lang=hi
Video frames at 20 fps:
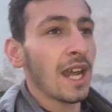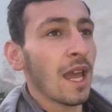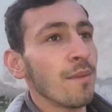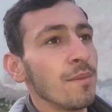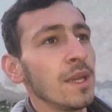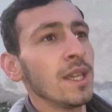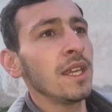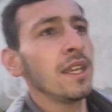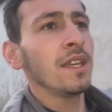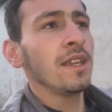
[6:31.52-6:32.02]
टाइम
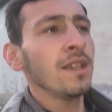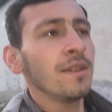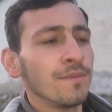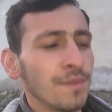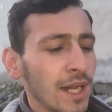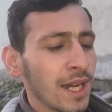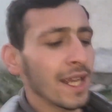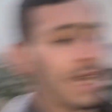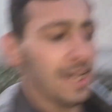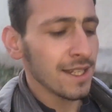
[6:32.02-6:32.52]
भी
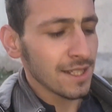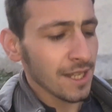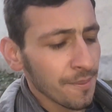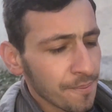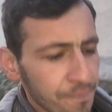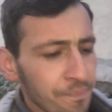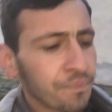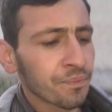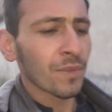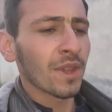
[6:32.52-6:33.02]
मेरे ख्याल से
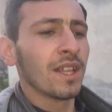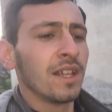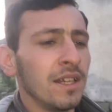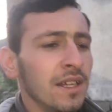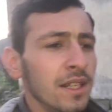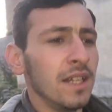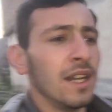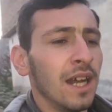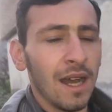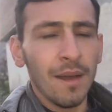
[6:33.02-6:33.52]

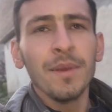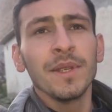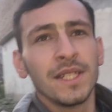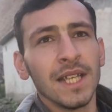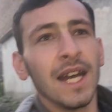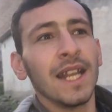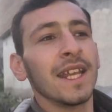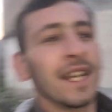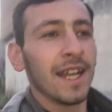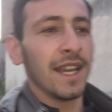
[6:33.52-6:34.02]
अभी
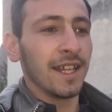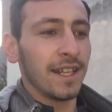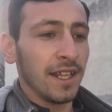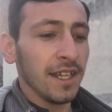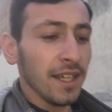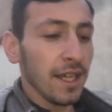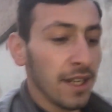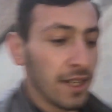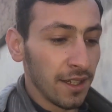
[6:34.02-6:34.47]
जाने का है ना घर